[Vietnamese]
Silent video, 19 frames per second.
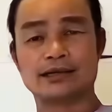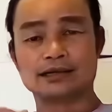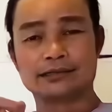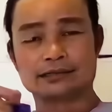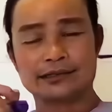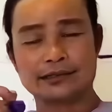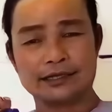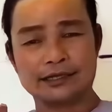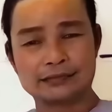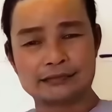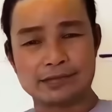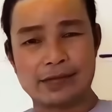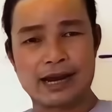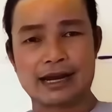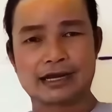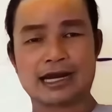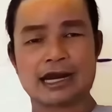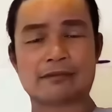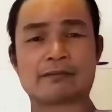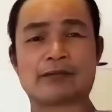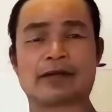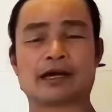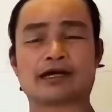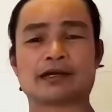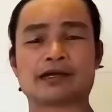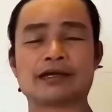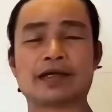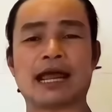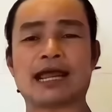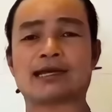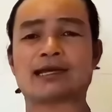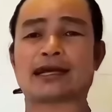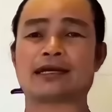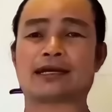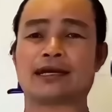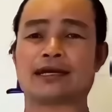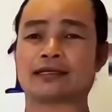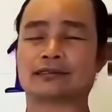nhưng mà đặc biệt cái chữ dạng
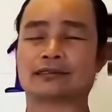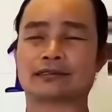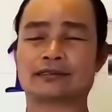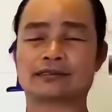này đó